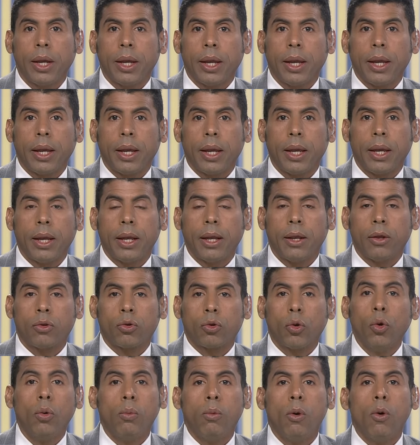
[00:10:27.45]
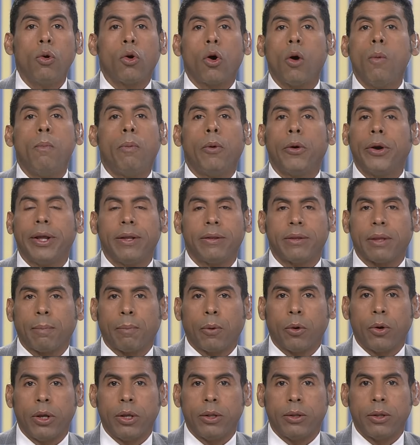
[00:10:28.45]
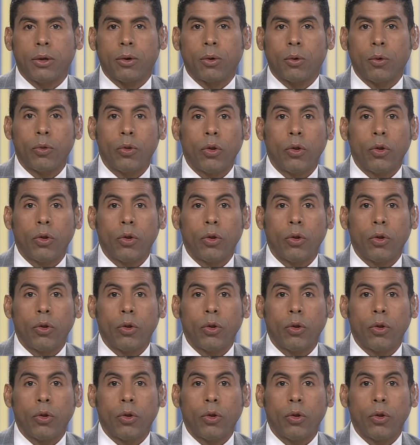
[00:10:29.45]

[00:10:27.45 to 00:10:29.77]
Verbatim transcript: eh, tuvo un componente político.